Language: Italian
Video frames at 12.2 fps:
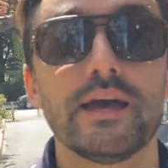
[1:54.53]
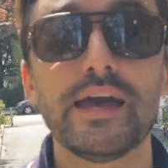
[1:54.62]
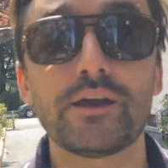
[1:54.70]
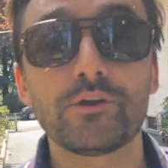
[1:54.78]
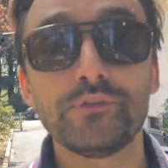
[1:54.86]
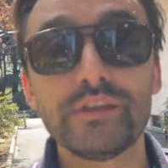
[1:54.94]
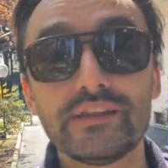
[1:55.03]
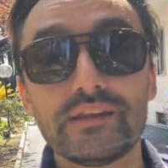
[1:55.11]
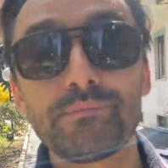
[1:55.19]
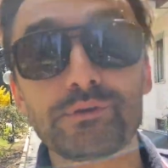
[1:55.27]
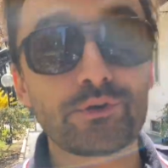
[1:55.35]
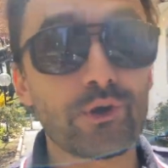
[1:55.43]
Ecco, vedete
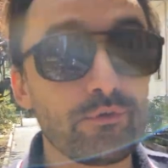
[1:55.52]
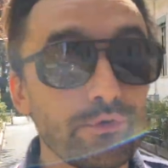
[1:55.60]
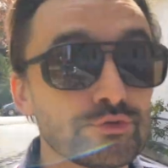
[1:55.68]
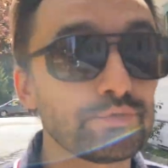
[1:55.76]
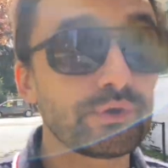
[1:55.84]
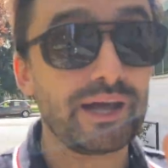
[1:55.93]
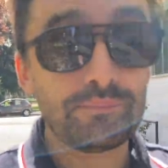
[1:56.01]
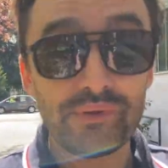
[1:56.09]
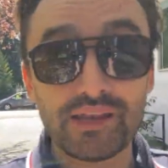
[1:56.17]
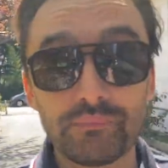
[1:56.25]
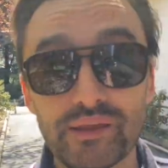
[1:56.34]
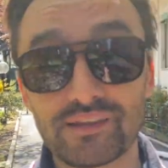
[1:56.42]
mi trovo sul
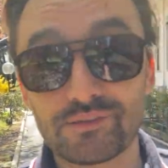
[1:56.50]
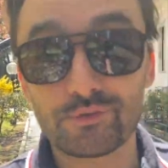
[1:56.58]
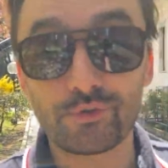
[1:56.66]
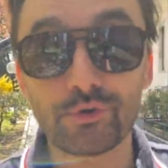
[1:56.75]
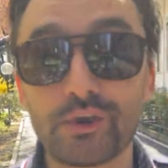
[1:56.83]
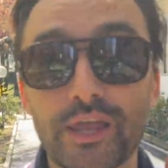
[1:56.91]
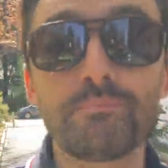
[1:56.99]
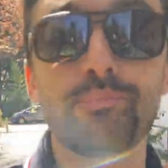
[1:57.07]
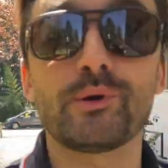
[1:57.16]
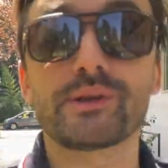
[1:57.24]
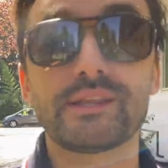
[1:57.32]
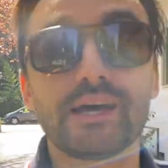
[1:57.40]
camminamento che
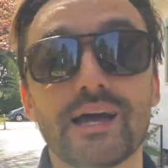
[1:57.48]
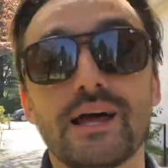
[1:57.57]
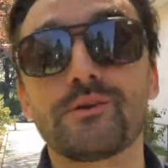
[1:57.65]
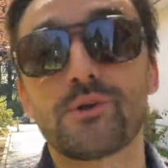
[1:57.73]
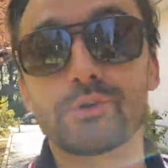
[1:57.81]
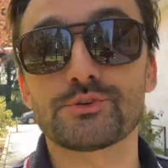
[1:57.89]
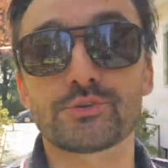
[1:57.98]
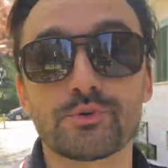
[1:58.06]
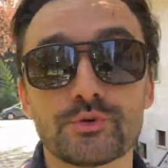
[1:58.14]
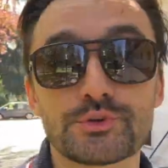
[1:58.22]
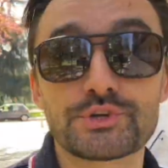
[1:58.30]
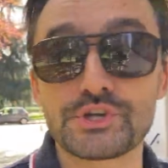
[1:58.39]
porta al
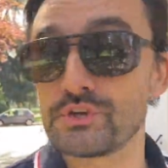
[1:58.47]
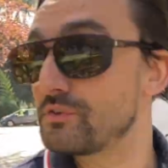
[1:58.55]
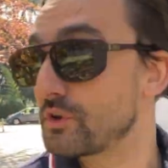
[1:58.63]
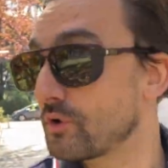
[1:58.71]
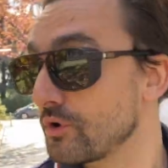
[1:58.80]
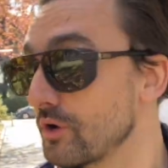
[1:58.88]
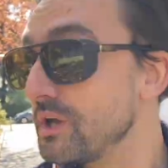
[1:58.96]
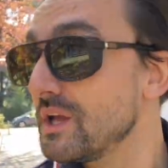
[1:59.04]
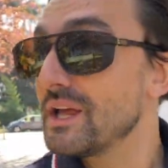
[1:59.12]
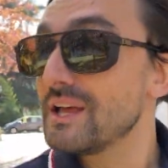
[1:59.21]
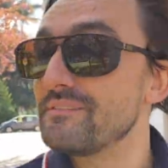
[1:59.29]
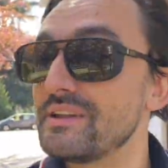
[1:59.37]
nostro civico.
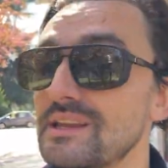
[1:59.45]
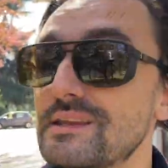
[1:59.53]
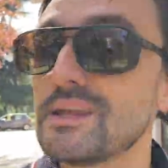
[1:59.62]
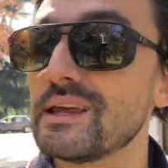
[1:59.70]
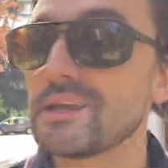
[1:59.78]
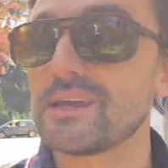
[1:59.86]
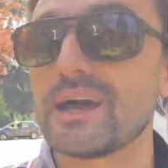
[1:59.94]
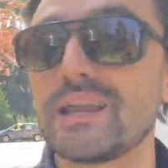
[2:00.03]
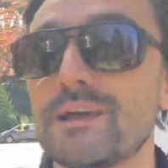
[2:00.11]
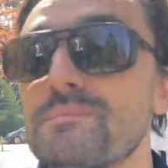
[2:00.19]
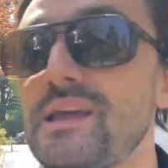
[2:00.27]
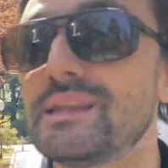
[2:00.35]
Vedete
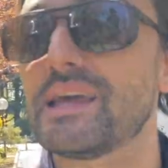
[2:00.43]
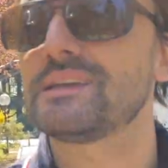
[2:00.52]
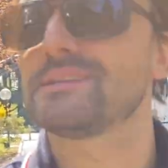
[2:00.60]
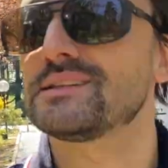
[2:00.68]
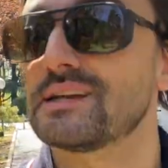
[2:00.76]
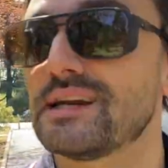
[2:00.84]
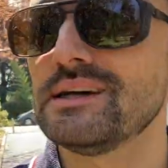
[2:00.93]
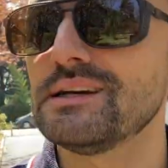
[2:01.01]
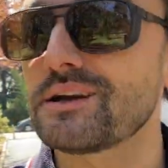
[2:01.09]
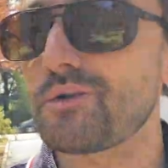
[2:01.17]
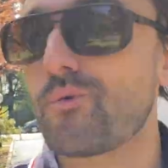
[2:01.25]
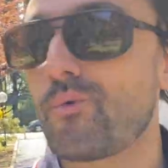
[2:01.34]
alla mia destra
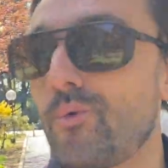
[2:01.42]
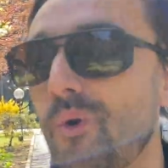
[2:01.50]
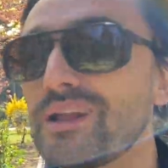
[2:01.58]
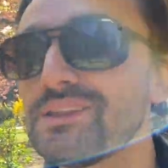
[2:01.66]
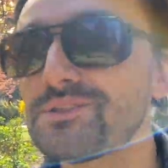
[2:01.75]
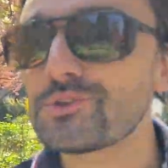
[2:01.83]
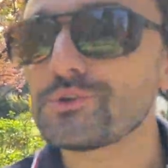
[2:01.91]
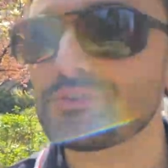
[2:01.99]
quanto